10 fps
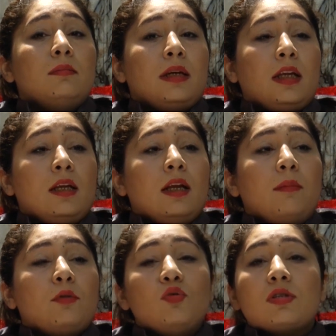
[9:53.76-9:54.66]
मटेरियल
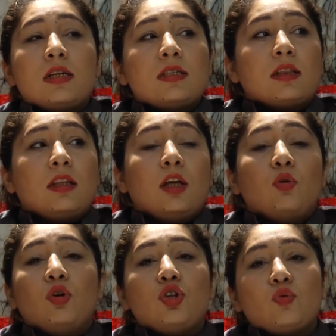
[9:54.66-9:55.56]
हम यूज़ कर सकते हैं
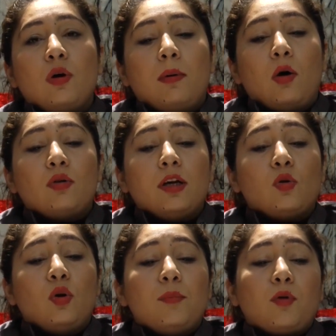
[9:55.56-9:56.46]
नो इशू अबाउट इट
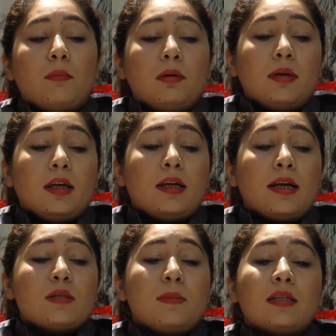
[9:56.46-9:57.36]
कोई प्रॉब्लम नहीं
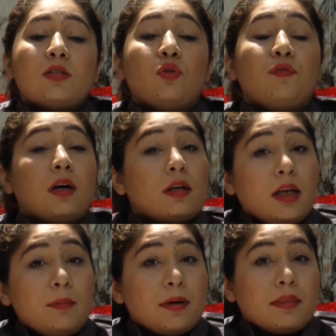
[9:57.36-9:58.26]
है इस बात से कोई फ़र्क
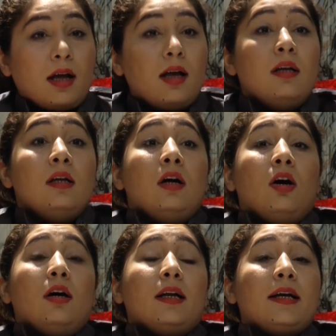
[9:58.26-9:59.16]
नहीं पड़ता
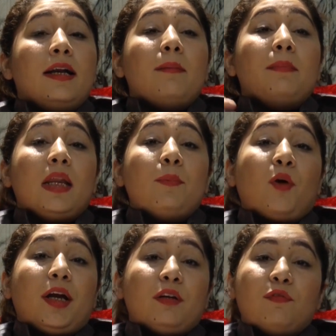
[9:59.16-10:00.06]
और अगर आप मेरे
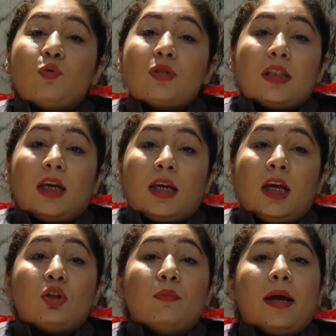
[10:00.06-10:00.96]
पॉइंट ऑफ व्यू से
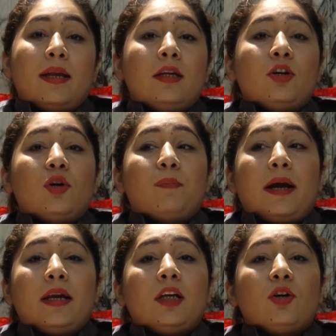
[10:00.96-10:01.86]
देखें तो मैनिक्योर
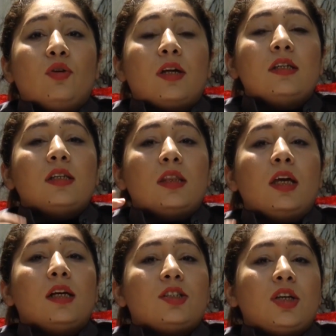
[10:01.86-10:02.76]
पेडिक्योर के
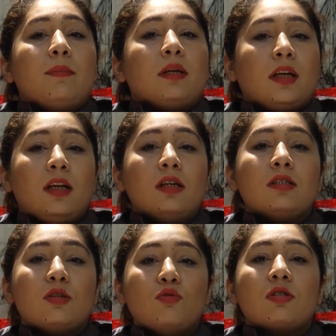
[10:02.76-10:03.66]
जितने अच्छे
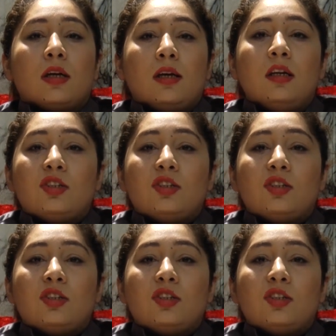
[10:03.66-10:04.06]
मटीरियल्स यूज़ करने